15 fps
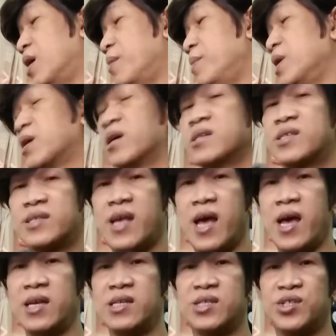American
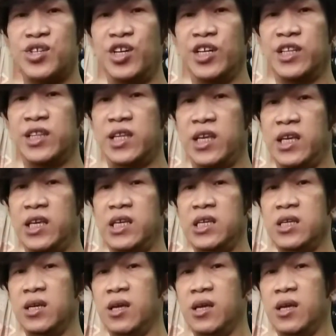size 30.